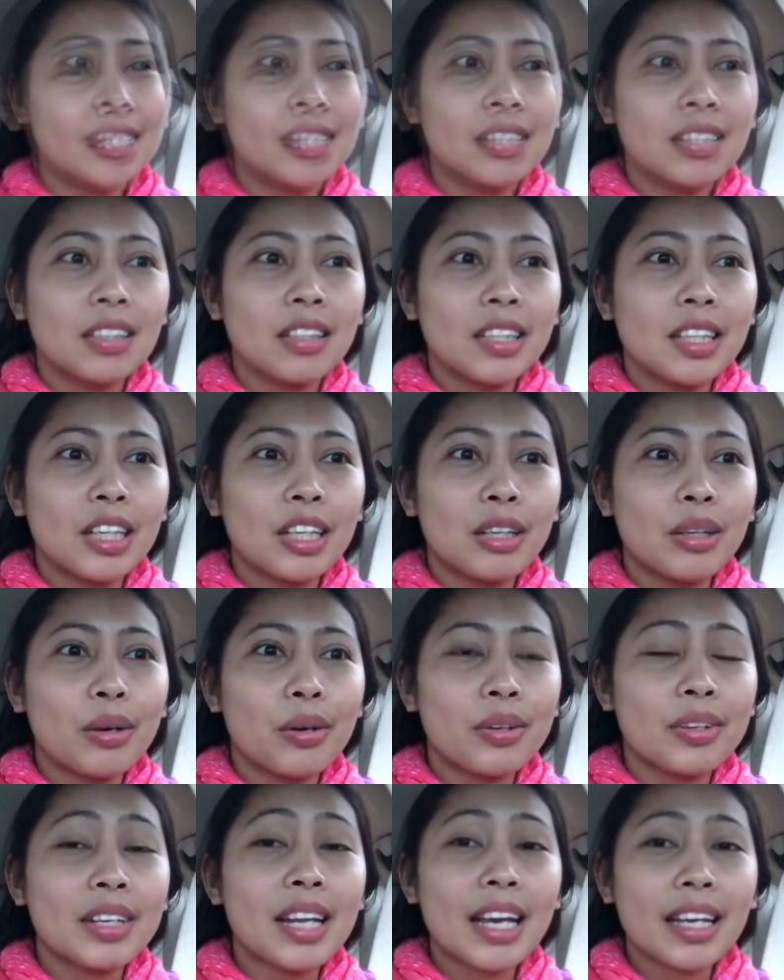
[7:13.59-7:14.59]
Eh, you know,
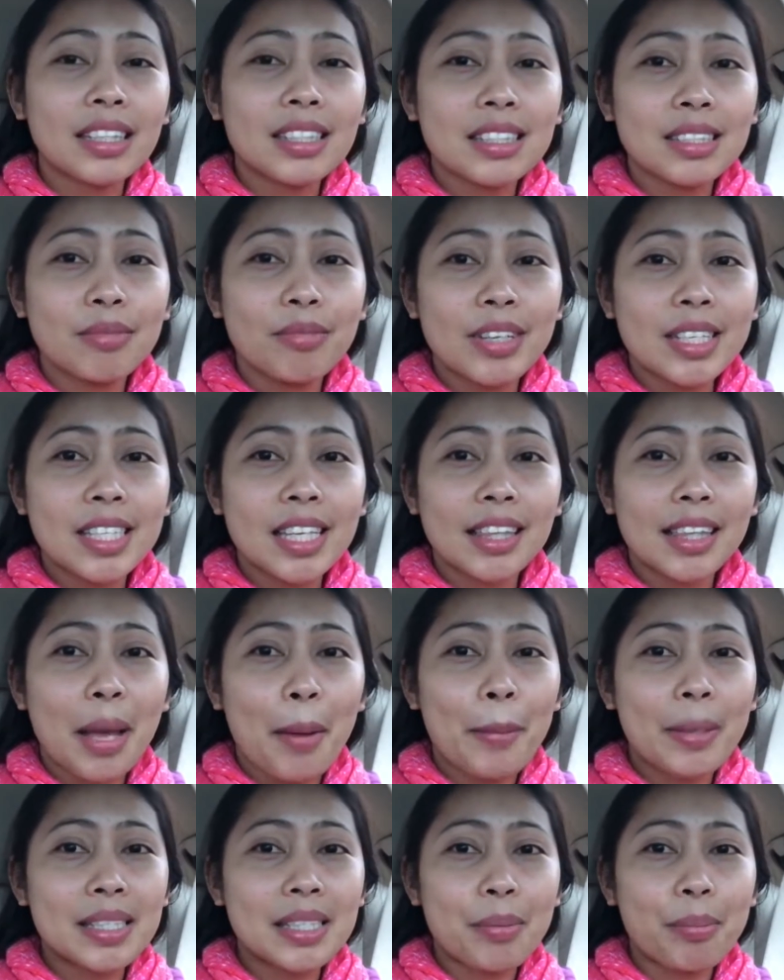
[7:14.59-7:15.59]
next visit
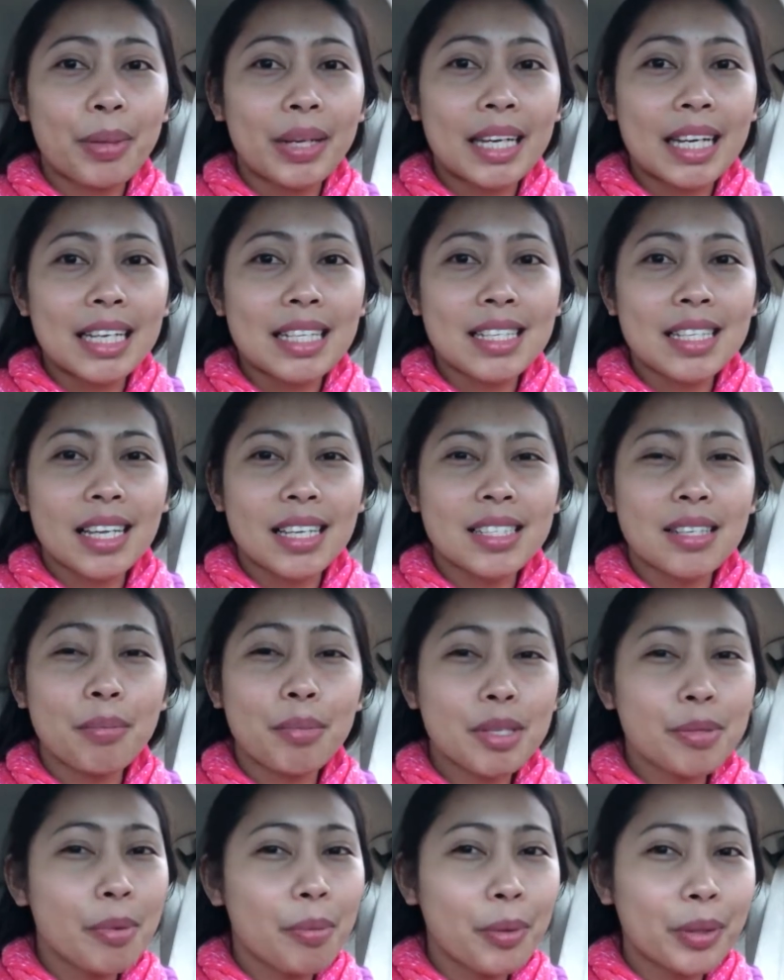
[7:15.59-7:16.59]
namin sa Pinas kasi
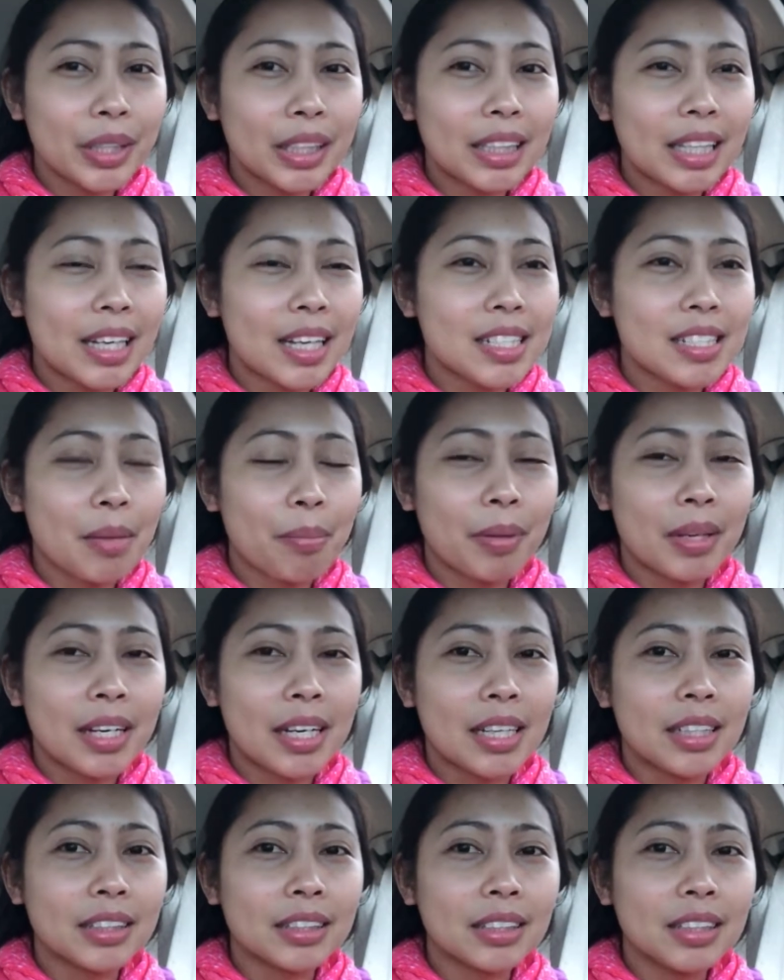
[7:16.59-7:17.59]
mas mabuti talaga sa
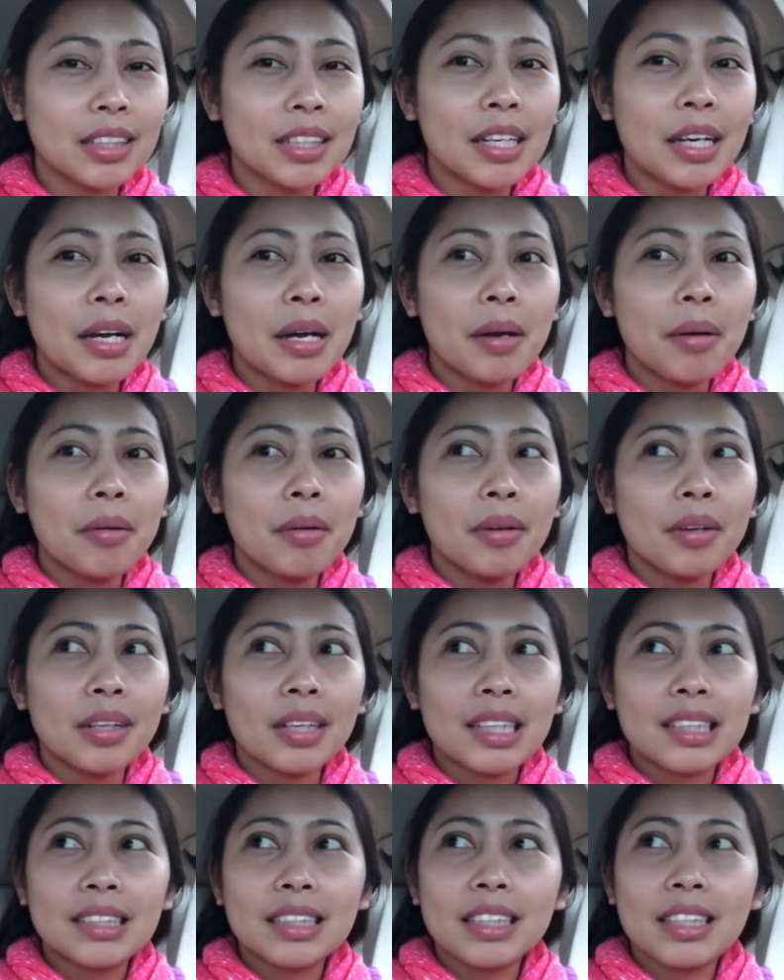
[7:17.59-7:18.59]
Pinas.
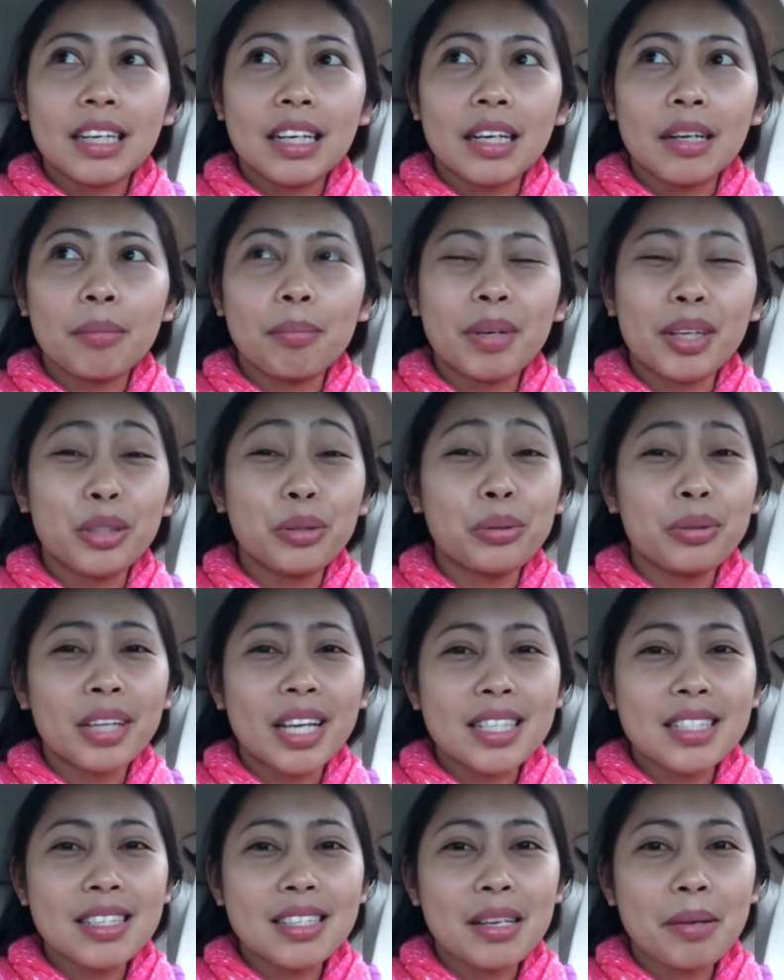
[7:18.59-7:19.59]
Kasi nga, pag doon
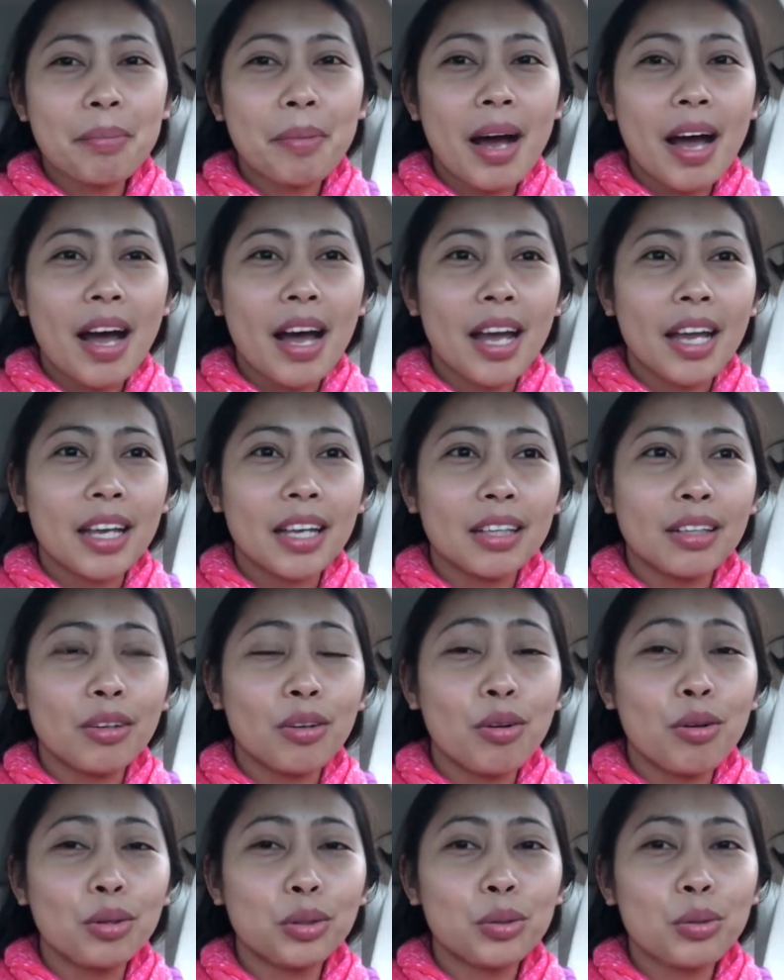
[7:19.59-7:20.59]
kasi sa bahay,
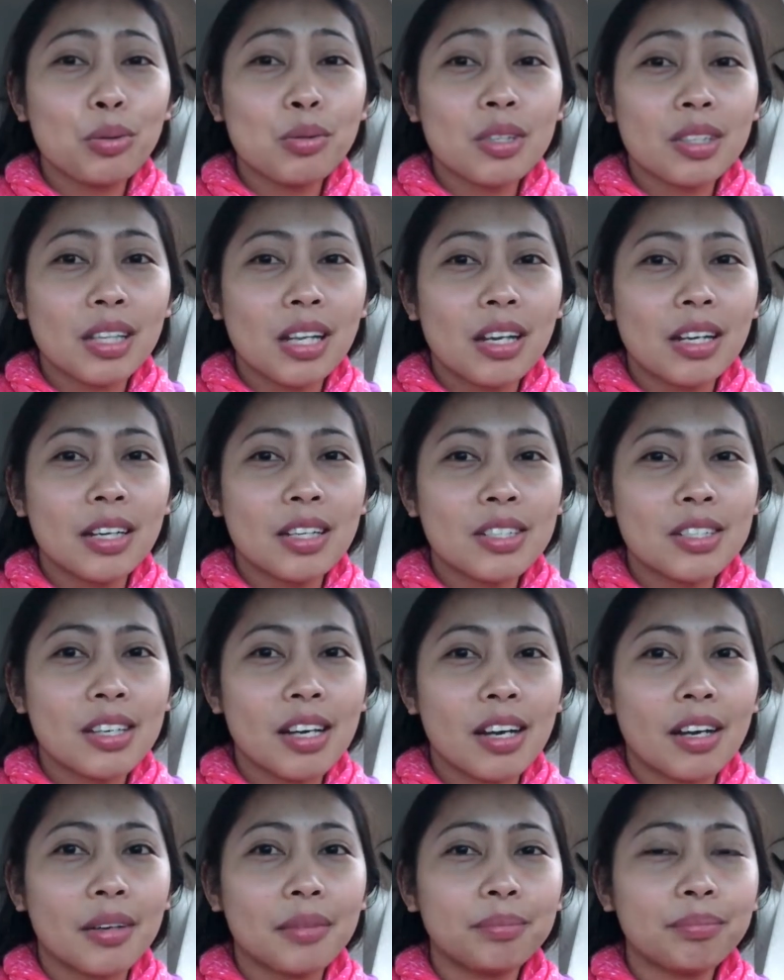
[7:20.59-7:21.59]
niluto ko siya talaga
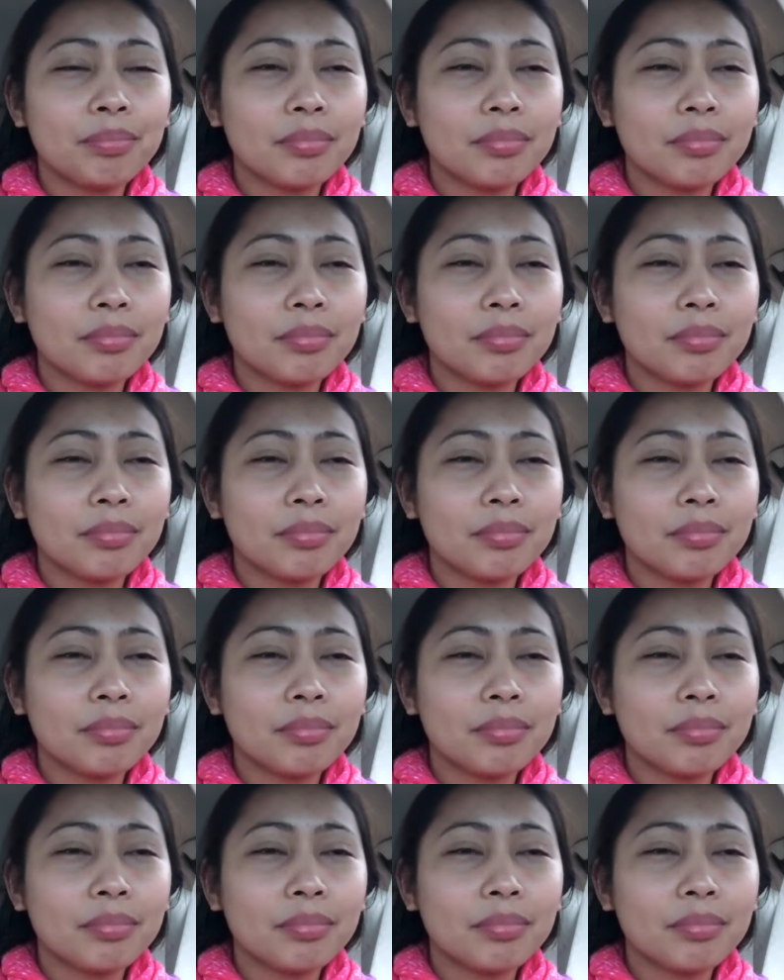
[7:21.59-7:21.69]
siya.